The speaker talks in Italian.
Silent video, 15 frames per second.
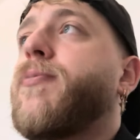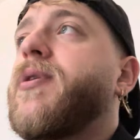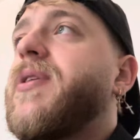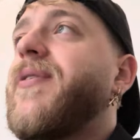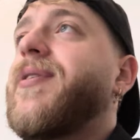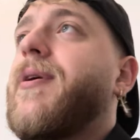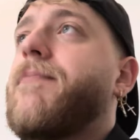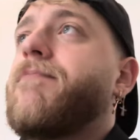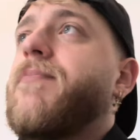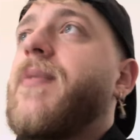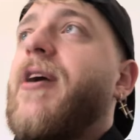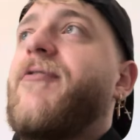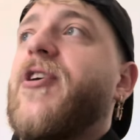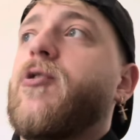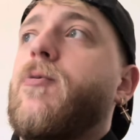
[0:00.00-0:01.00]
Poi diventa,
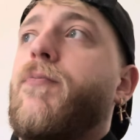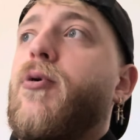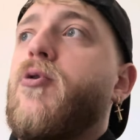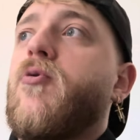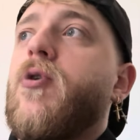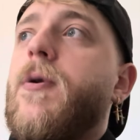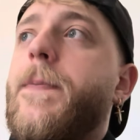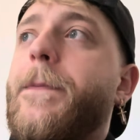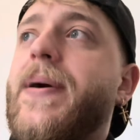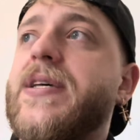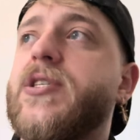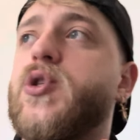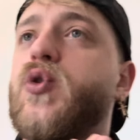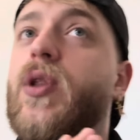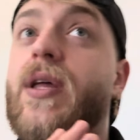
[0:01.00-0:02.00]
ha fatto un po' quel
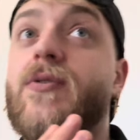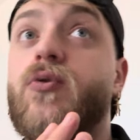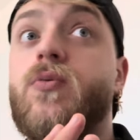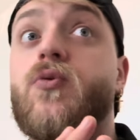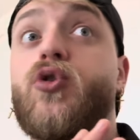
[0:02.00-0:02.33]
passo da